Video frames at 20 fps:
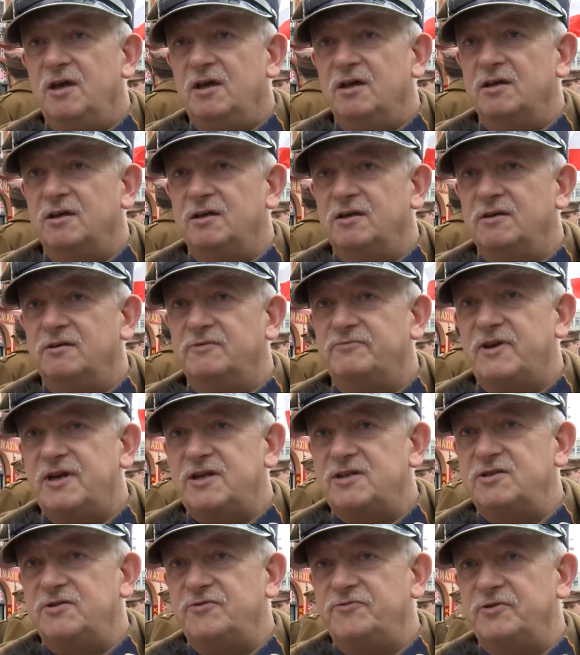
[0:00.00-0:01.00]
e,
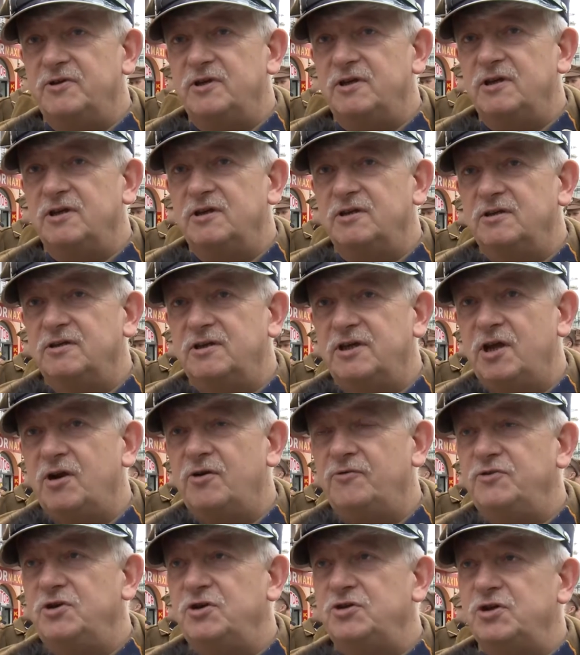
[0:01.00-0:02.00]
warstwy
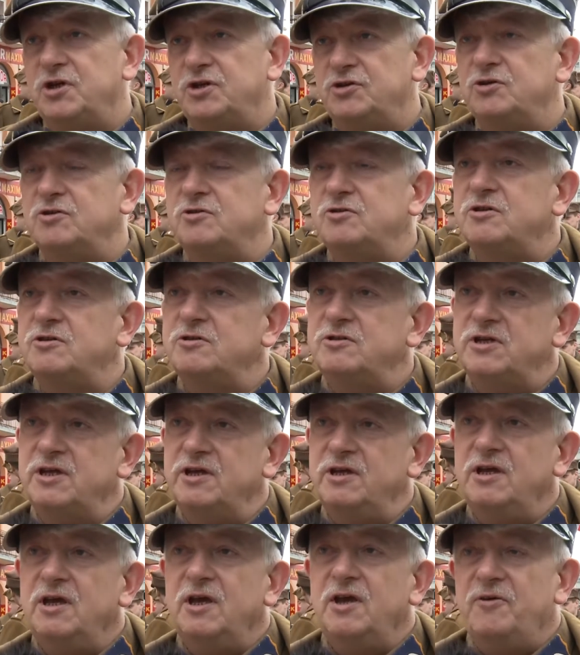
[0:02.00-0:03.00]
kierowniczej,
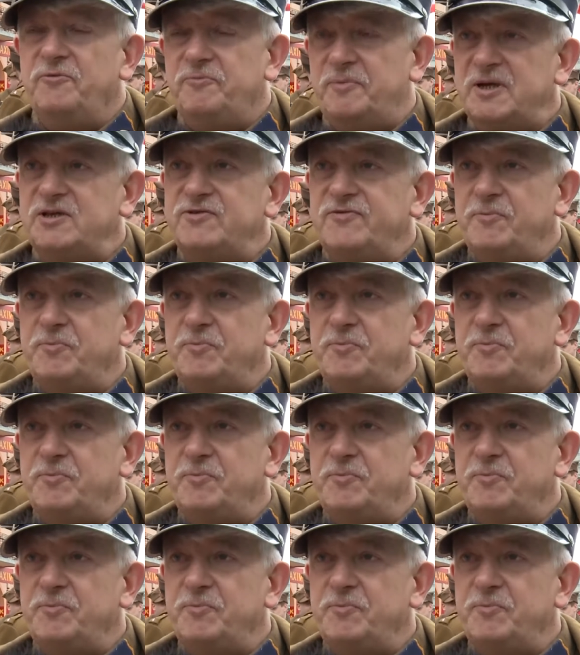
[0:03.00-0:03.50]
rządzącej w państwie